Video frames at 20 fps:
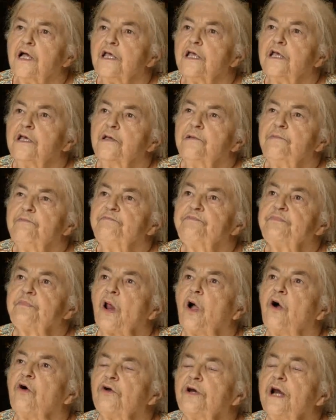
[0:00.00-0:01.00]
i
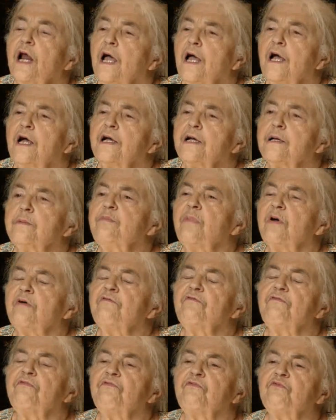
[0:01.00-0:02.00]
ona chyba
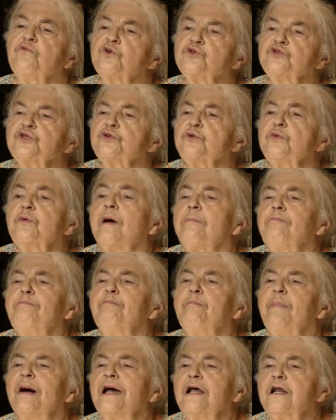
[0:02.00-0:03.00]
włożyła
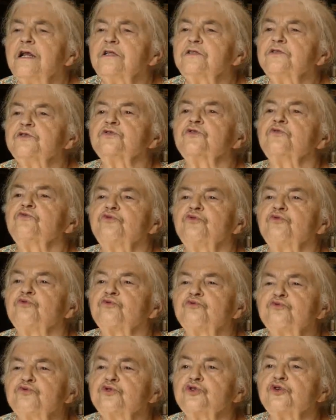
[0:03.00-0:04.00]
bardzo
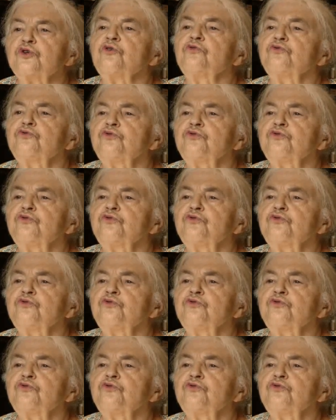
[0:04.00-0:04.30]
dużo